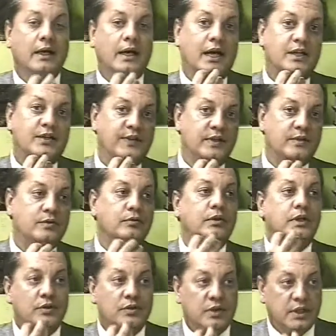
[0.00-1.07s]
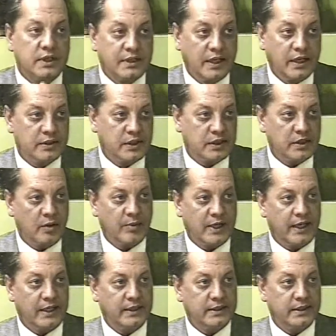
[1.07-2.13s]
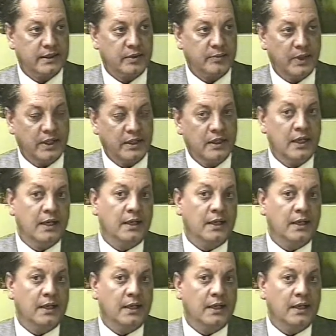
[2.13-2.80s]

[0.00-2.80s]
às vezes o queixo que tende a dar uma caída também.